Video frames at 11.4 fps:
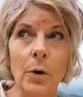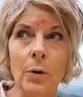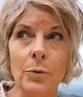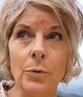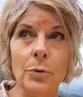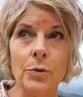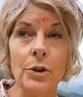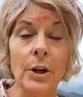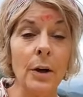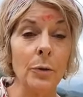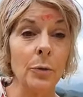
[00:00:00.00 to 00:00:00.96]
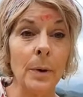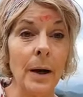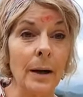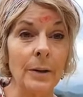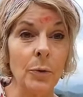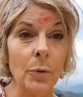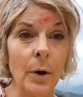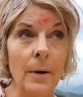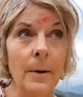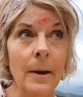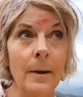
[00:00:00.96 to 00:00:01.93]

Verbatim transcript: Alors du coup, je dis à Arnaud, bah, arrête-toi.